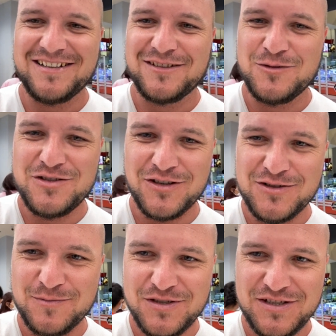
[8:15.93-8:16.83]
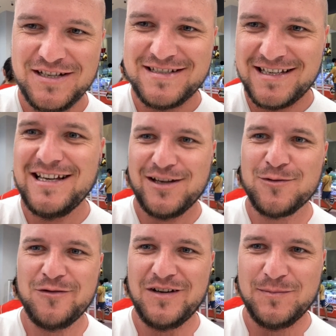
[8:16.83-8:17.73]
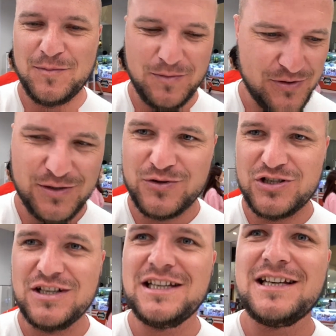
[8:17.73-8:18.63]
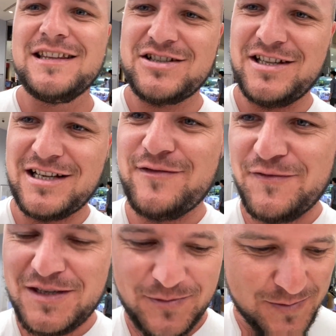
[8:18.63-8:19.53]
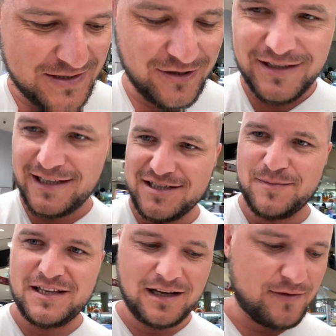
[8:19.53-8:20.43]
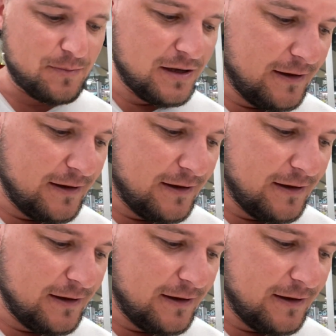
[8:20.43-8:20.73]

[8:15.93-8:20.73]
ludzie chodzą mi się zginają głowami, bo myślą, że, ich, że nagrywam w tamtą stronę, ja siebie nagrywam.